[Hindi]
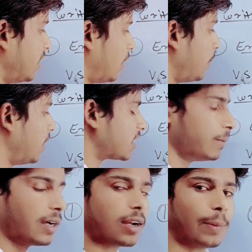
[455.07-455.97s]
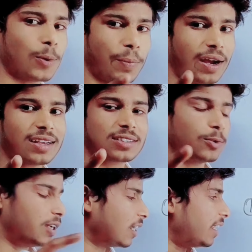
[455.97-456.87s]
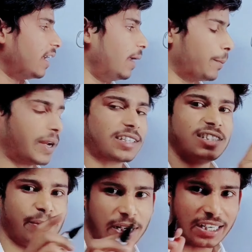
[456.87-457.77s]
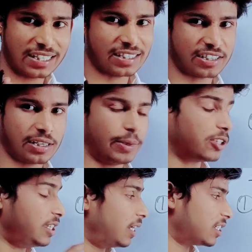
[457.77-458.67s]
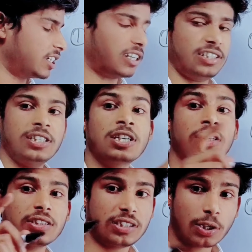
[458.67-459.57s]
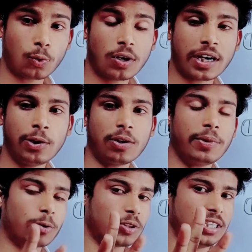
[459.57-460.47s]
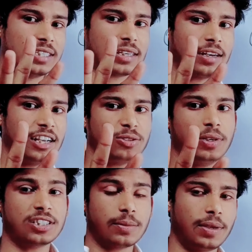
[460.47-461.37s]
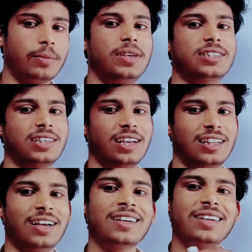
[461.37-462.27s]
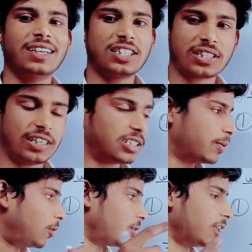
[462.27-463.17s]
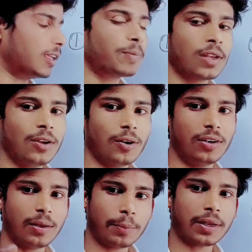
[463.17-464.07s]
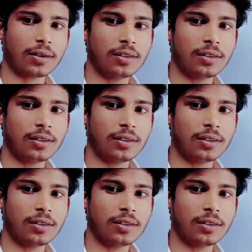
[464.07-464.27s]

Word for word: है बीएससी में अगर आपको पास होने के लिए इंप्रेशन जमाना है टीचर के सामने तो ये स्ट्रेटेजी जरूर लगानी होगी मेरे को तीन साल का एक्सपीरियंस है मैंने बीएससी किया था स्ट्रेटेजी फॉलो कर दी और नंबर